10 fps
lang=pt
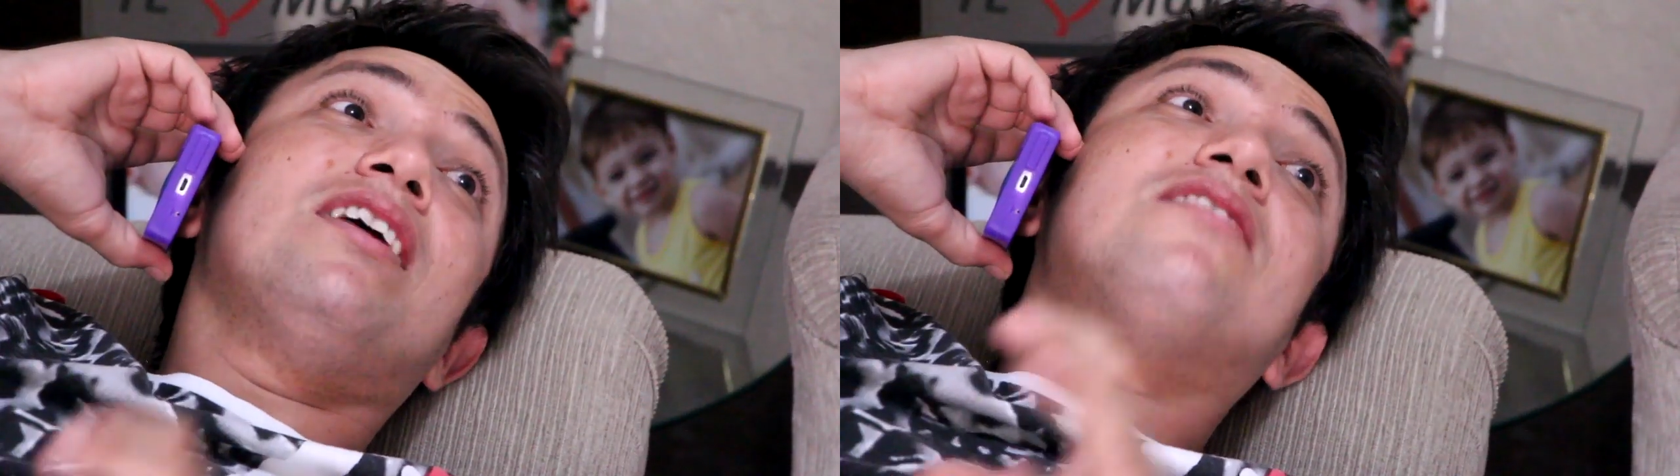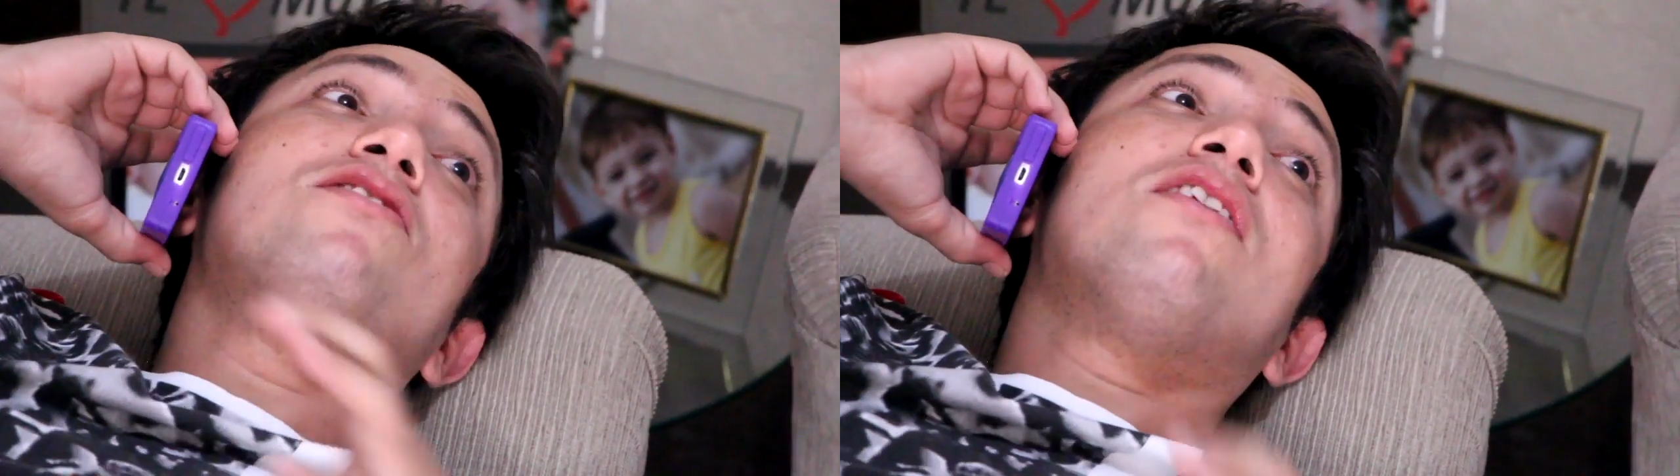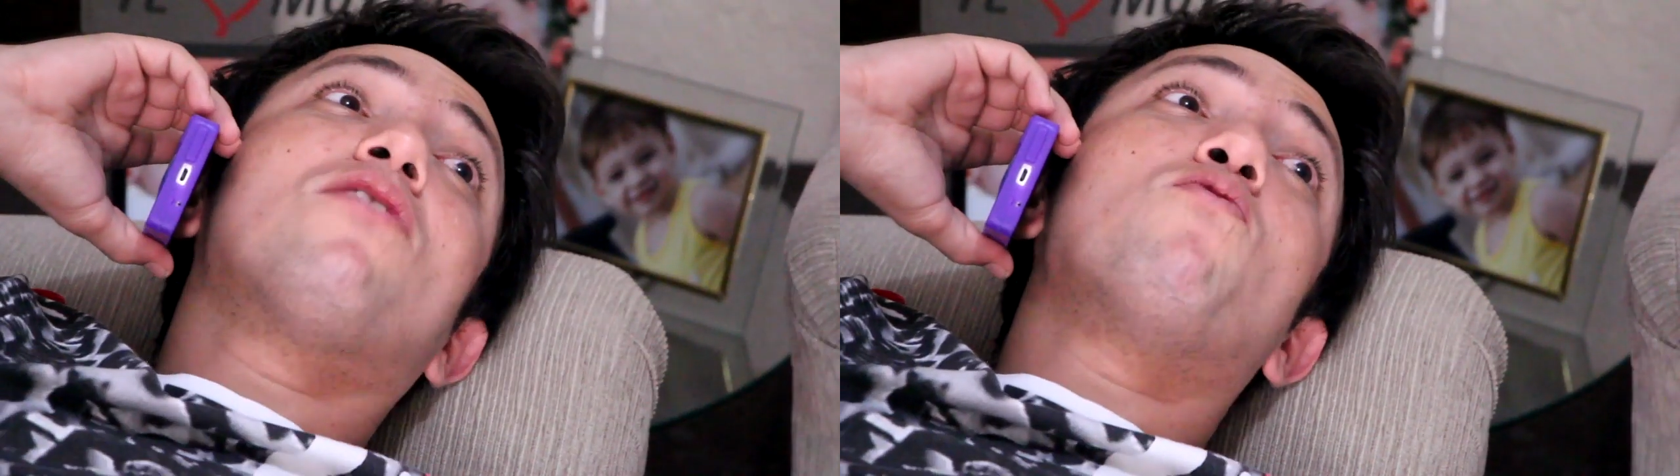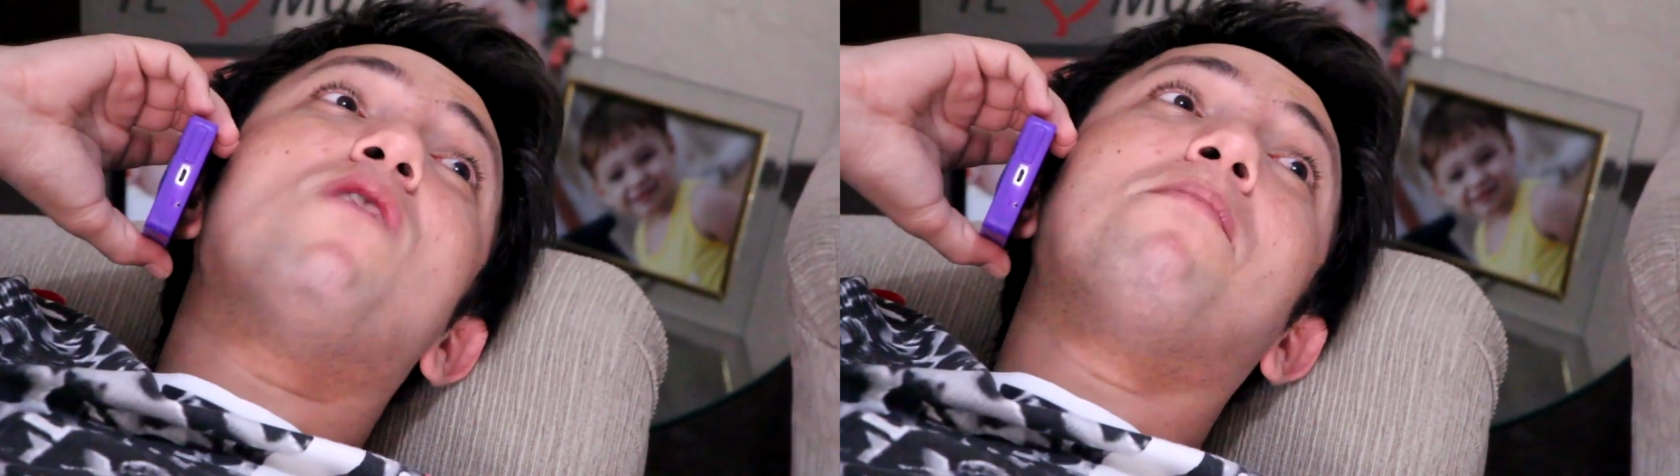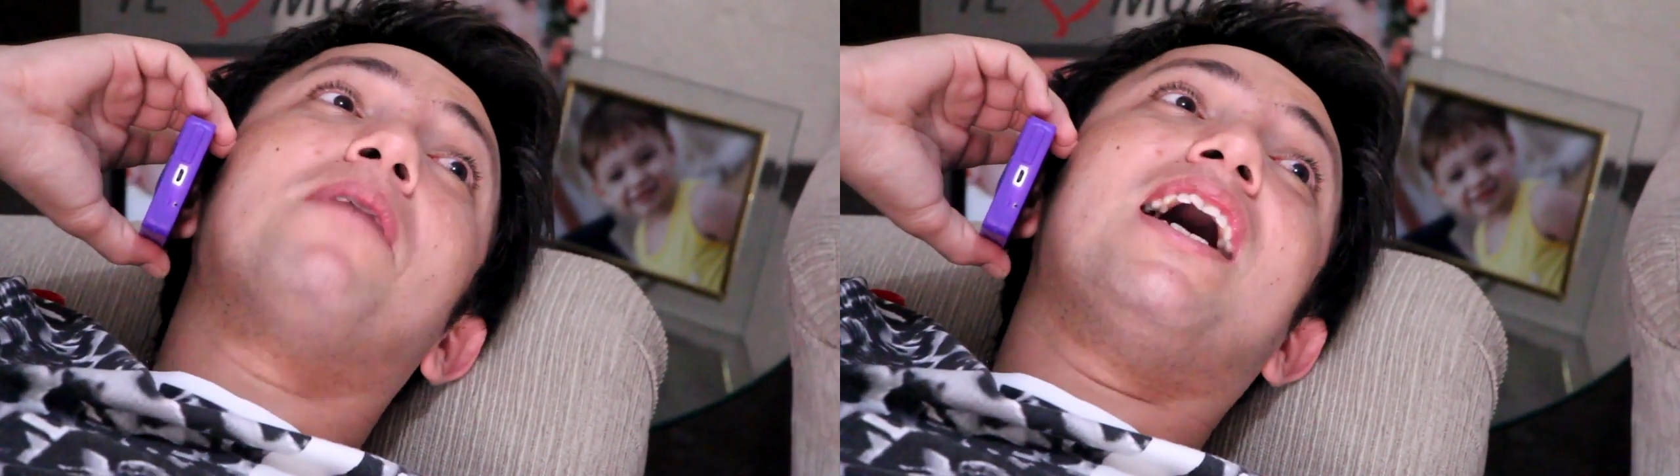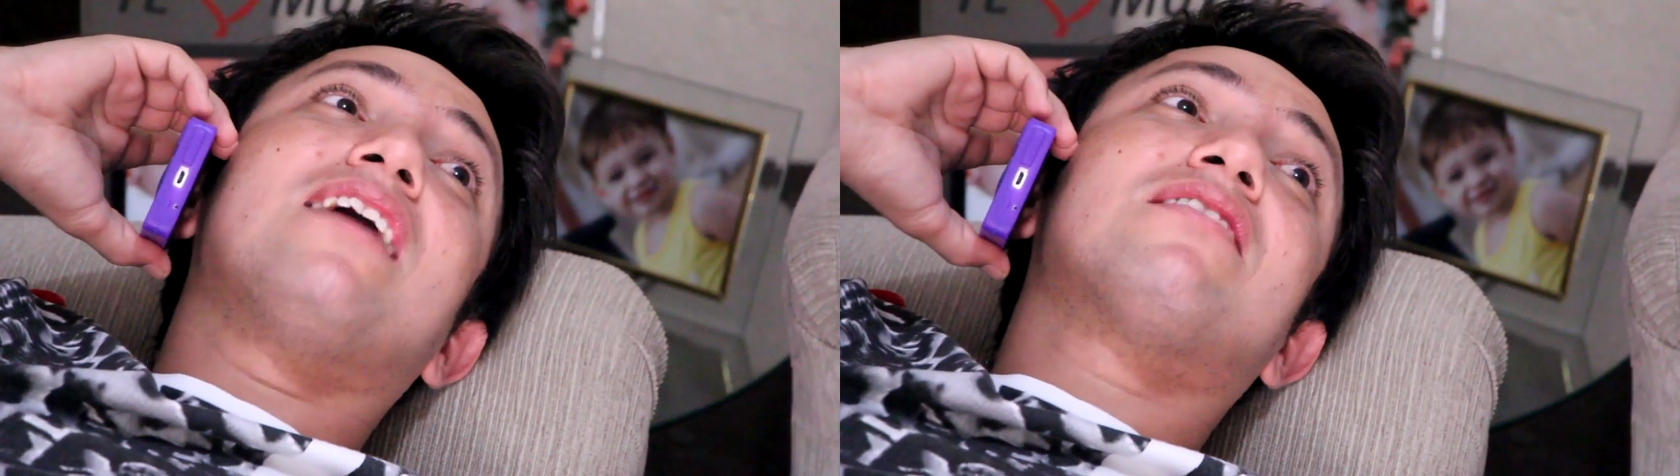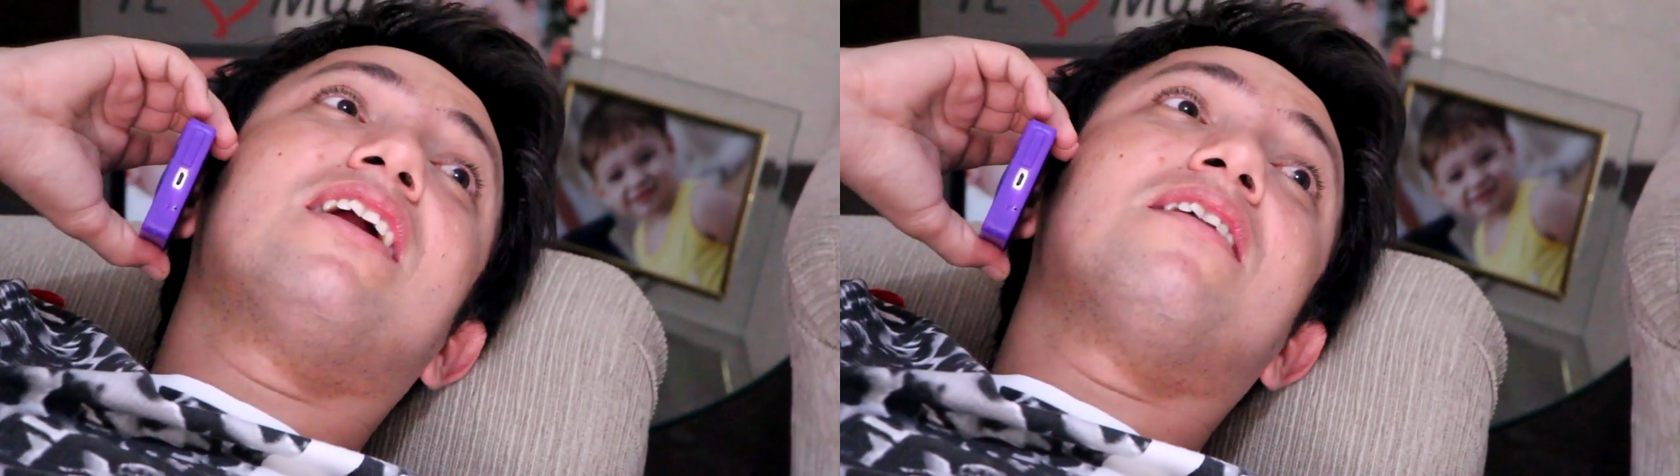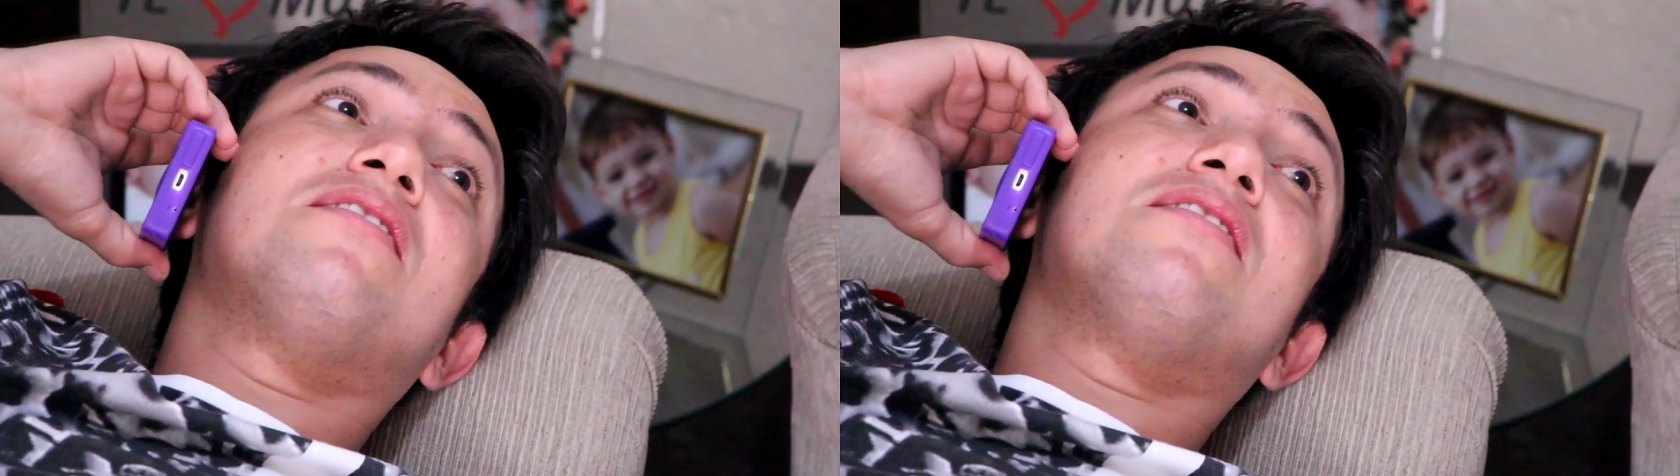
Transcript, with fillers: ser a senhora com uma máscara,